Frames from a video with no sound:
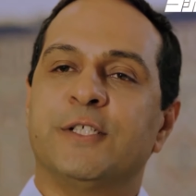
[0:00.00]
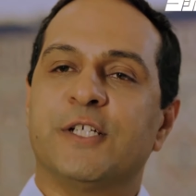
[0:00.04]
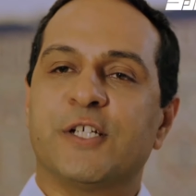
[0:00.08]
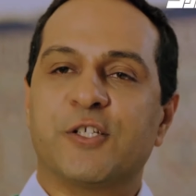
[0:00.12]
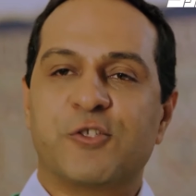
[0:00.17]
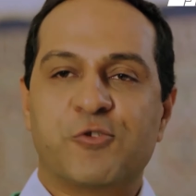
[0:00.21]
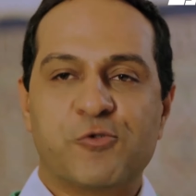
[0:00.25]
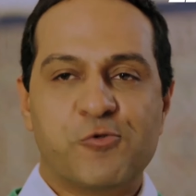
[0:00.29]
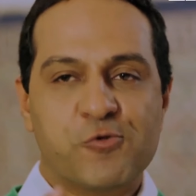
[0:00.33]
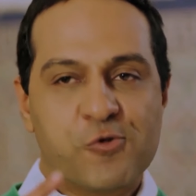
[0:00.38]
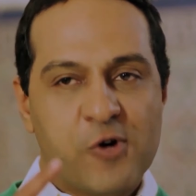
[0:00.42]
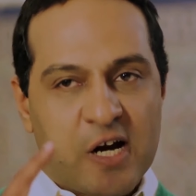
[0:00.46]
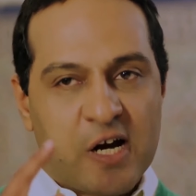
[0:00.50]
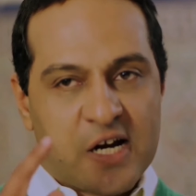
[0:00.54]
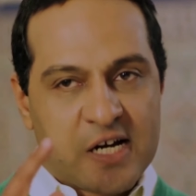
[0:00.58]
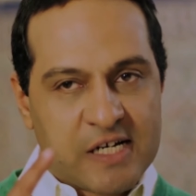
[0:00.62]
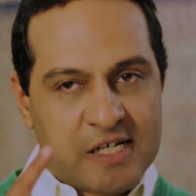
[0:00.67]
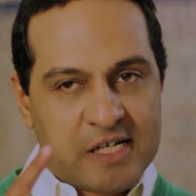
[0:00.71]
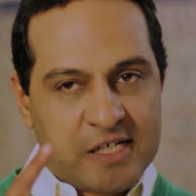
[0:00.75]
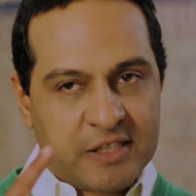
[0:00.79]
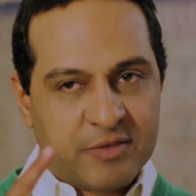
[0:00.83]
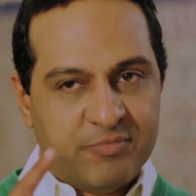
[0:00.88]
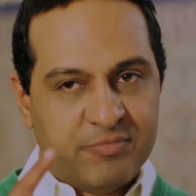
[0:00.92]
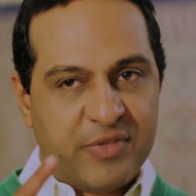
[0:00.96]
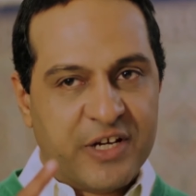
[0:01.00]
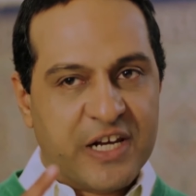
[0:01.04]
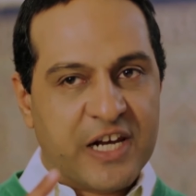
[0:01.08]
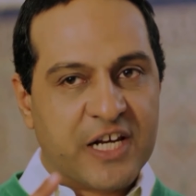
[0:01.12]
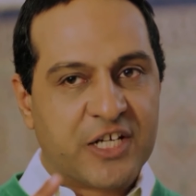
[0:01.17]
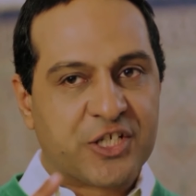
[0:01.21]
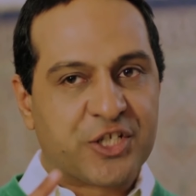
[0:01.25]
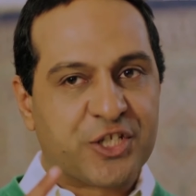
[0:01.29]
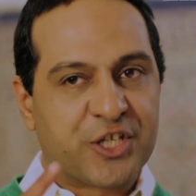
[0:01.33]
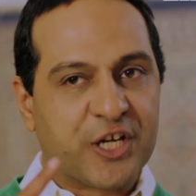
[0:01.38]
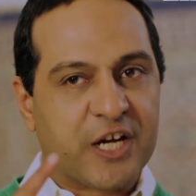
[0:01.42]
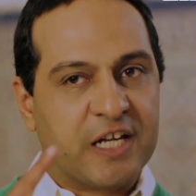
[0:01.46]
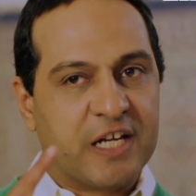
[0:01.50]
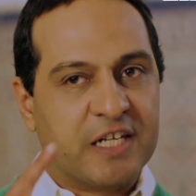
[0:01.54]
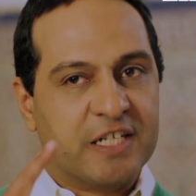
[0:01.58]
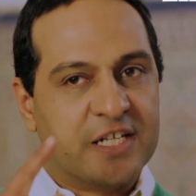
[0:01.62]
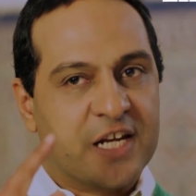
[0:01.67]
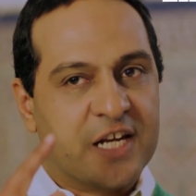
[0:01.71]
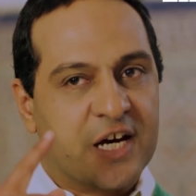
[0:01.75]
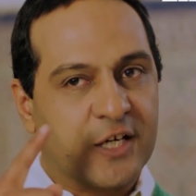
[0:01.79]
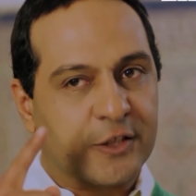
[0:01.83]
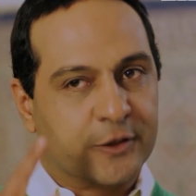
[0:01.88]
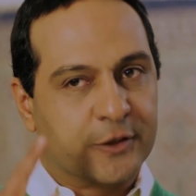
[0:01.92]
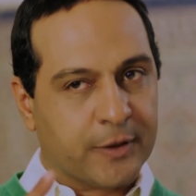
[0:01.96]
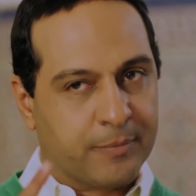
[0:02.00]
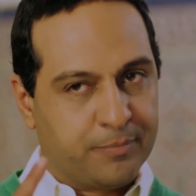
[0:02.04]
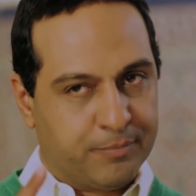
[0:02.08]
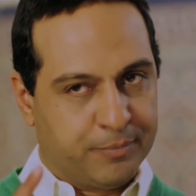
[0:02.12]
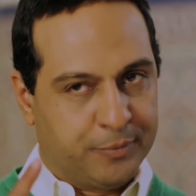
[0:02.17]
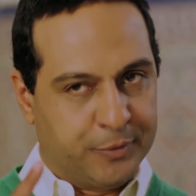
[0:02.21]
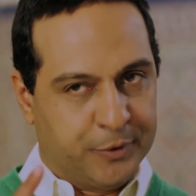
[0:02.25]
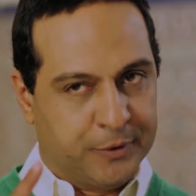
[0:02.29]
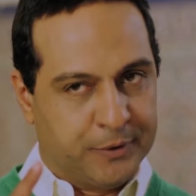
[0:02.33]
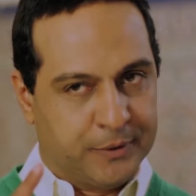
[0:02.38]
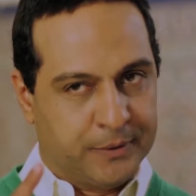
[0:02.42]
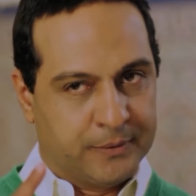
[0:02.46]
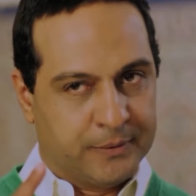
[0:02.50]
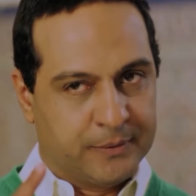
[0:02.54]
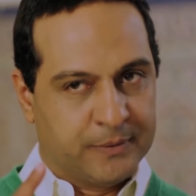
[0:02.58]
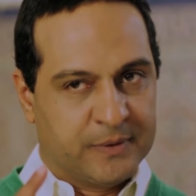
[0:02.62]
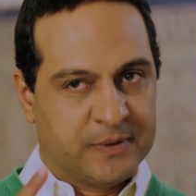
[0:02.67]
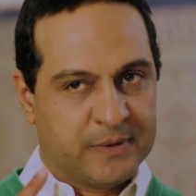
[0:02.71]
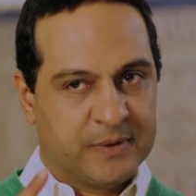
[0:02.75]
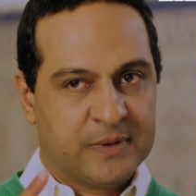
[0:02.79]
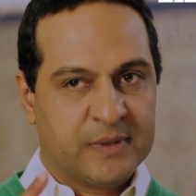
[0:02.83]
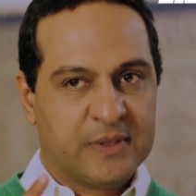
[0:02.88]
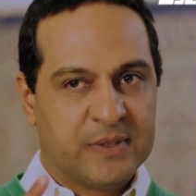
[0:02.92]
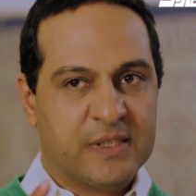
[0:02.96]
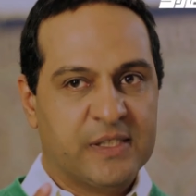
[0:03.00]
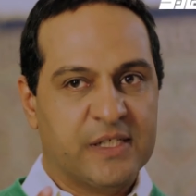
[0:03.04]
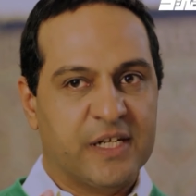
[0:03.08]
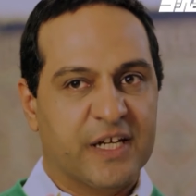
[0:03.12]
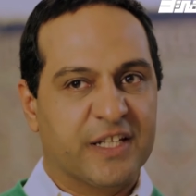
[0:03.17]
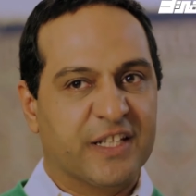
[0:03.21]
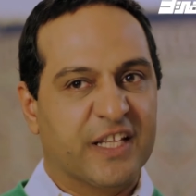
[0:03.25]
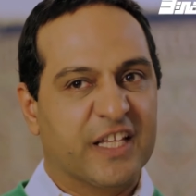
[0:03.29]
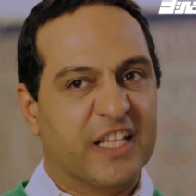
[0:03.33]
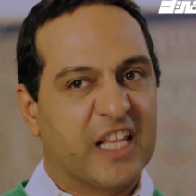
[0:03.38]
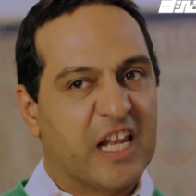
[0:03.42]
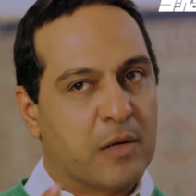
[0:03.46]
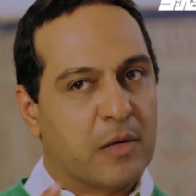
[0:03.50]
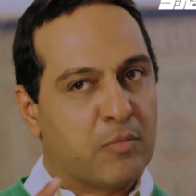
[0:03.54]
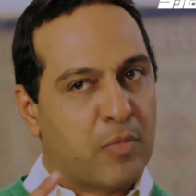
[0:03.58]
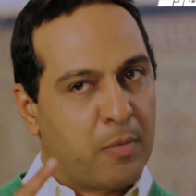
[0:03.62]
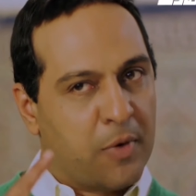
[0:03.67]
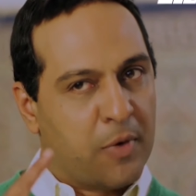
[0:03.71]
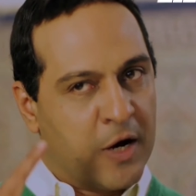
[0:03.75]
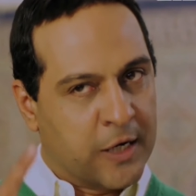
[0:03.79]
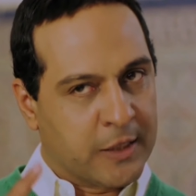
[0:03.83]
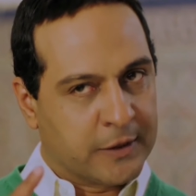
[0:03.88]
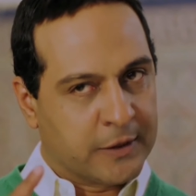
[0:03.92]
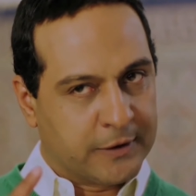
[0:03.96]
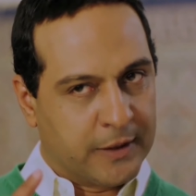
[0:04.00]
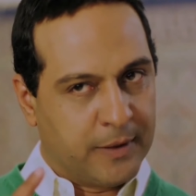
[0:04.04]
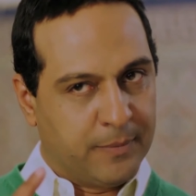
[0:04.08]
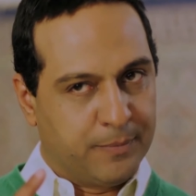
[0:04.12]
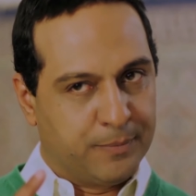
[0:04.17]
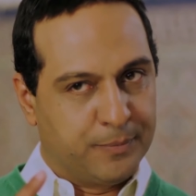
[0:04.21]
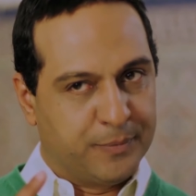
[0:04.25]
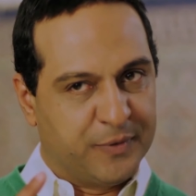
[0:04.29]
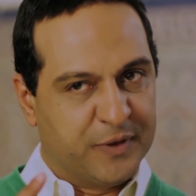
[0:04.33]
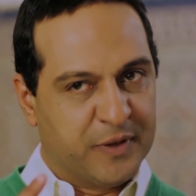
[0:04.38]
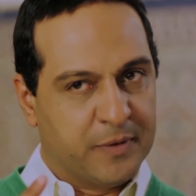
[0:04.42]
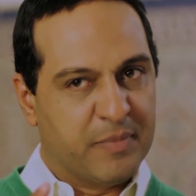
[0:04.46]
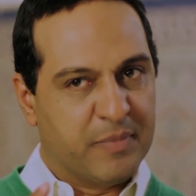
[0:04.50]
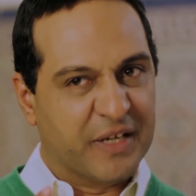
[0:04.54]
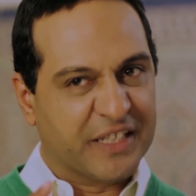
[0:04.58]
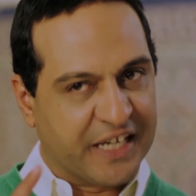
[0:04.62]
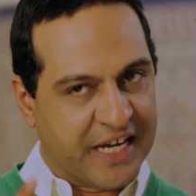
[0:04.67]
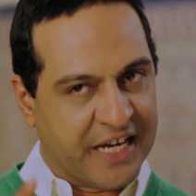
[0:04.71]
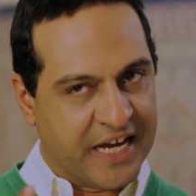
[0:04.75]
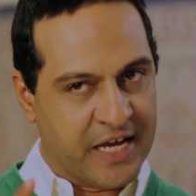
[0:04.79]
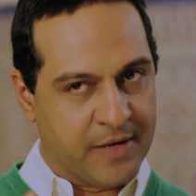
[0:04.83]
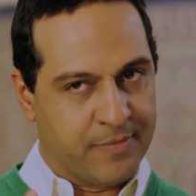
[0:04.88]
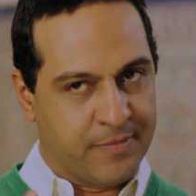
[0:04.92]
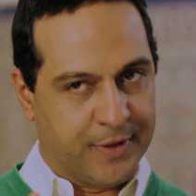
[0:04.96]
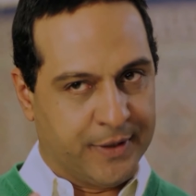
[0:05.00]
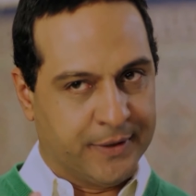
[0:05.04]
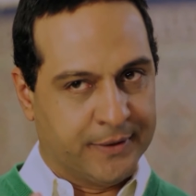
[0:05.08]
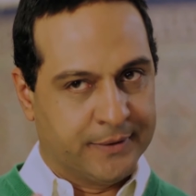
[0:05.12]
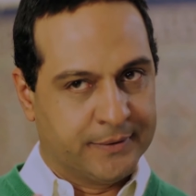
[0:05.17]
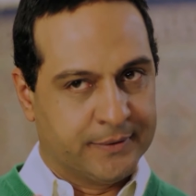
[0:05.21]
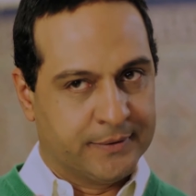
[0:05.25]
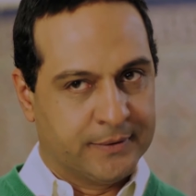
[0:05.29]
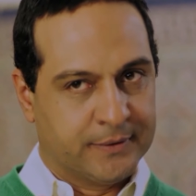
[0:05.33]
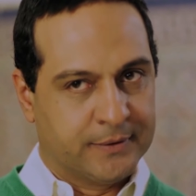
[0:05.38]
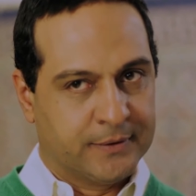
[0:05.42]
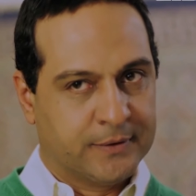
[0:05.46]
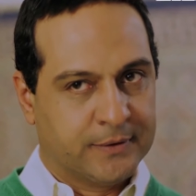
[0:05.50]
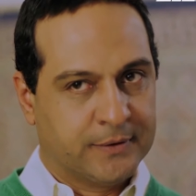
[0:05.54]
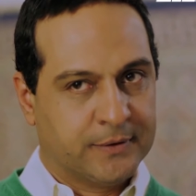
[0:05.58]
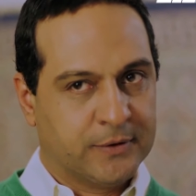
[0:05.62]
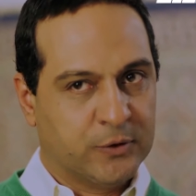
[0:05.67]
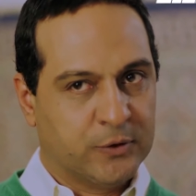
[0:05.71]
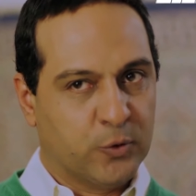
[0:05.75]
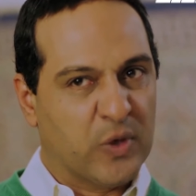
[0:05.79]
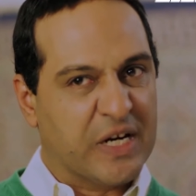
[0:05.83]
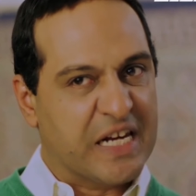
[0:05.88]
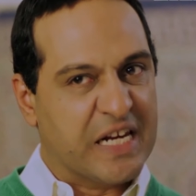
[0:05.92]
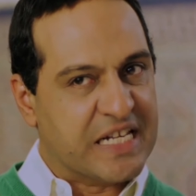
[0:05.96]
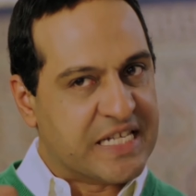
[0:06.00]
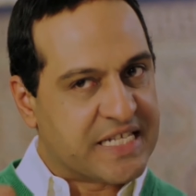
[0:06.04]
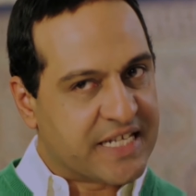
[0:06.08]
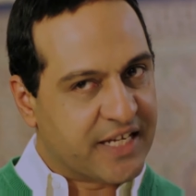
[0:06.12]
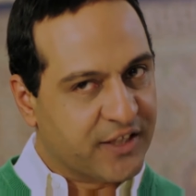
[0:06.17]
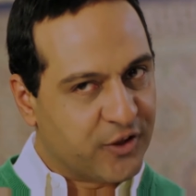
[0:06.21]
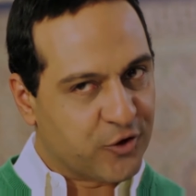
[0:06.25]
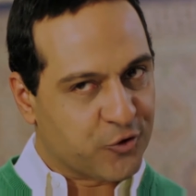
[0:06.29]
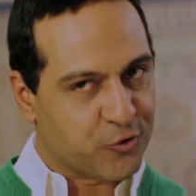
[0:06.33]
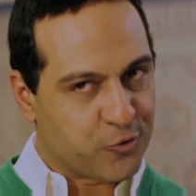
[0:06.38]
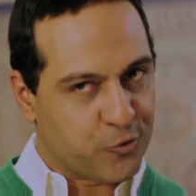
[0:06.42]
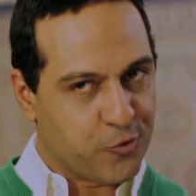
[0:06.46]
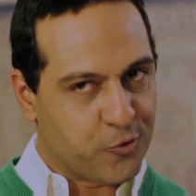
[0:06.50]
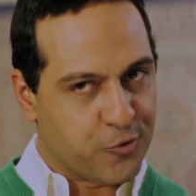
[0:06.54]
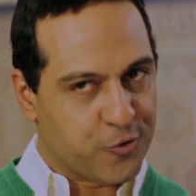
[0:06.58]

يا توحة بلاش تخليني اغضب لان انا لما بغضب بتغابى ولا نسيت